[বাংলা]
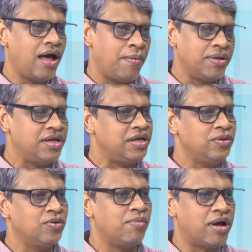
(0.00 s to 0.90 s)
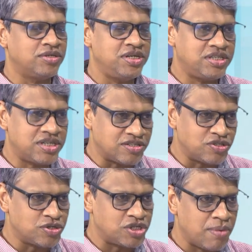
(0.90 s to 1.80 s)
আমাদের কিন্তু মানসিক
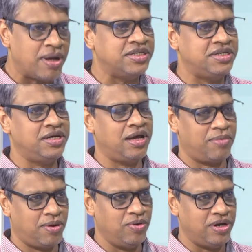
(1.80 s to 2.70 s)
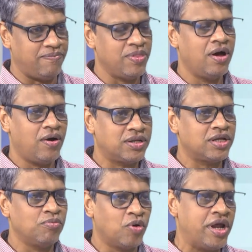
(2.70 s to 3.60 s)
স্বাস্থ্য সেবা যেটিকে আমরা বলি
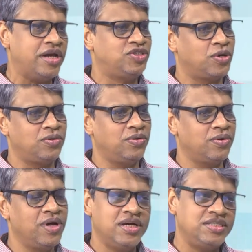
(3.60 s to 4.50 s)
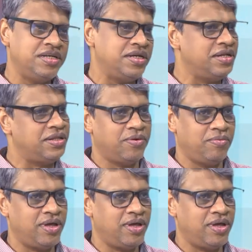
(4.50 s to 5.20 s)
অর্থাৎ মনের যত্ন সেটি নিতে হবে